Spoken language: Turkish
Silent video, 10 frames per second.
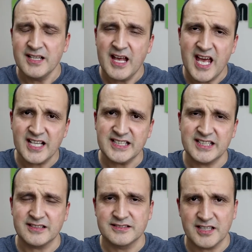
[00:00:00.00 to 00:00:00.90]
Her
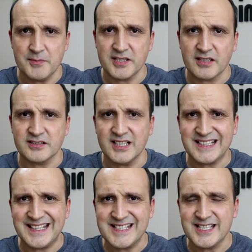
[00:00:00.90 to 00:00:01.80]
iki kameranın da
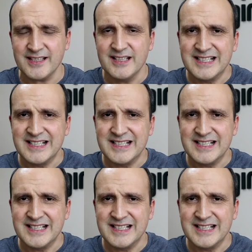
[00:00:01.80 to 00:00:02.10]
gece